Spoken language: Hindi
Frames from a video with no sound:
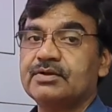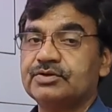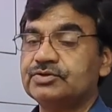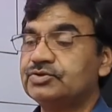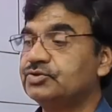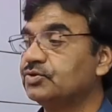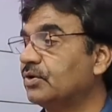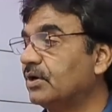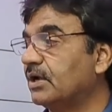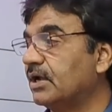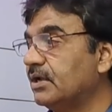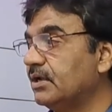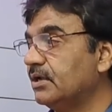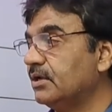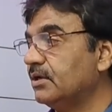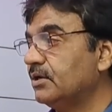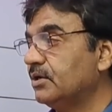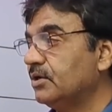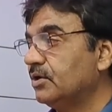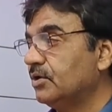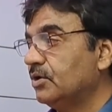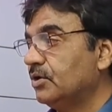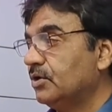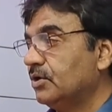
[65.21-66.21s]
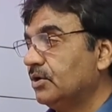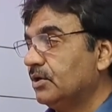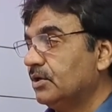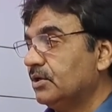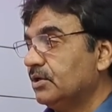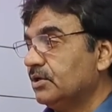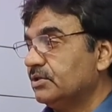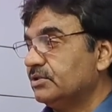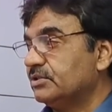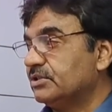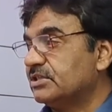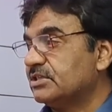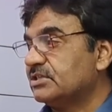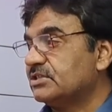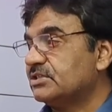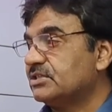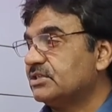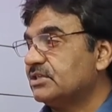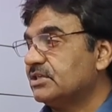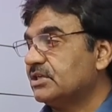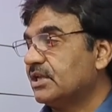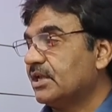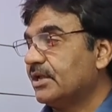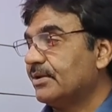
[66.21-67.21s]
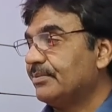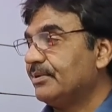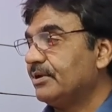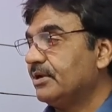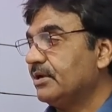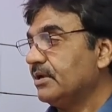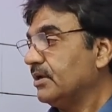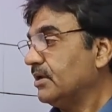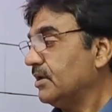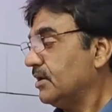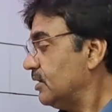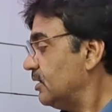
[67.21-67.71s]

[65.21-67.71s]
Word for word: जो है जैसे सी के बी